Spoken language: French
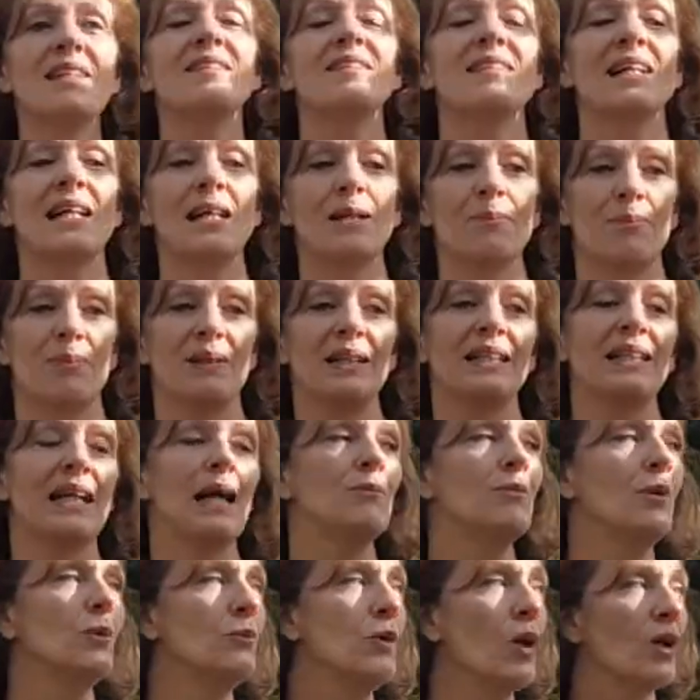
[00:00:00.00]
ça implique un
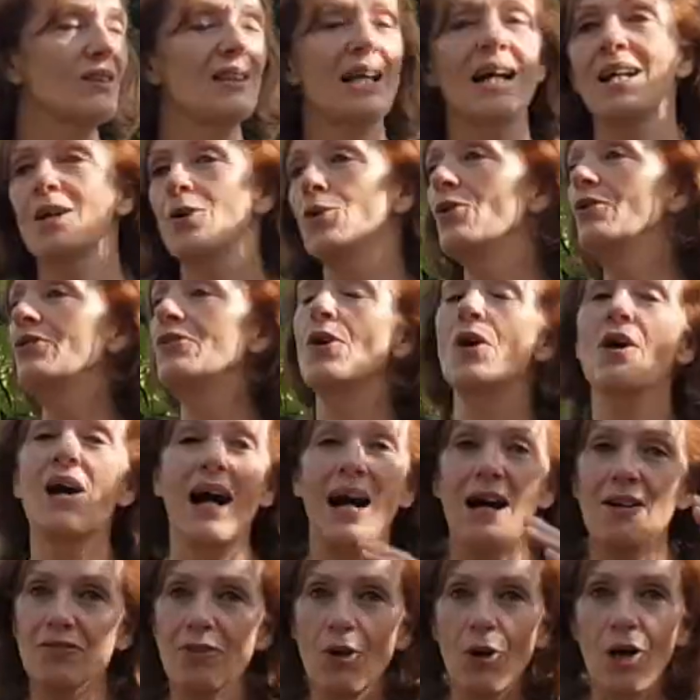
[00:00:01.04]
moment d'inconfort
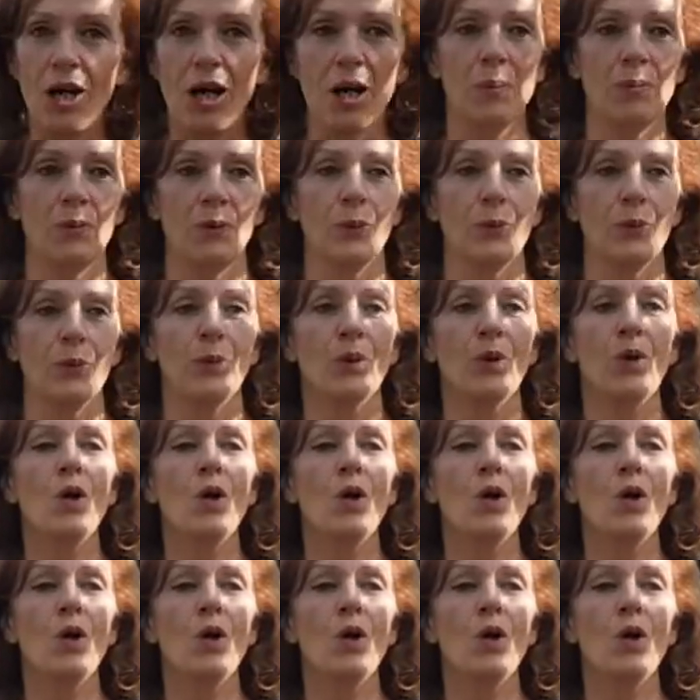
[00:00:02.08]
avant un mieux.